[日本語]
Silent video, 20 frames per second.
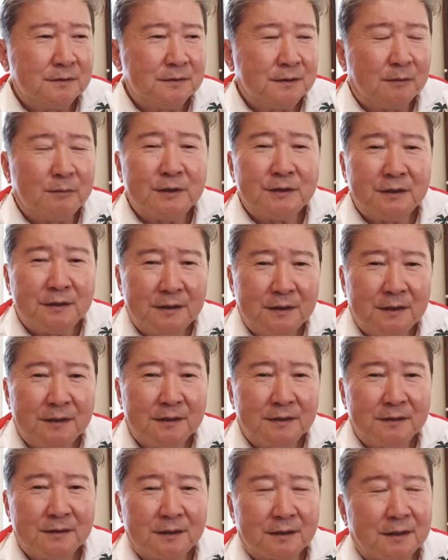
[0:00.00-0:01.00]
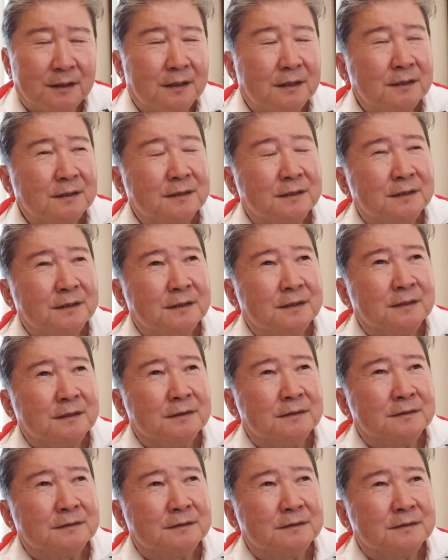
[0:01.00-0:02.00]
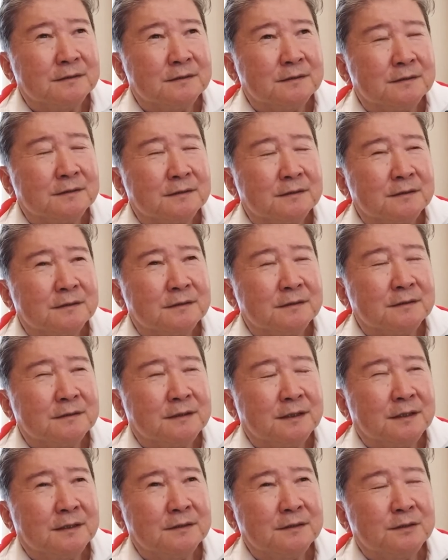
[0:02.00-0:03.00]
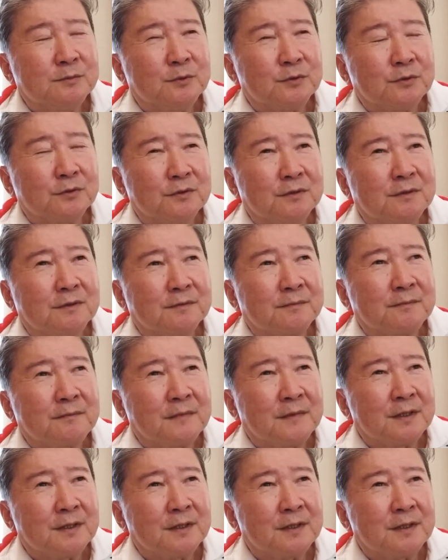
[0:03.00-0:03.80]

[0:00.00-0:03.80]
やめてね、なんかでかい規模の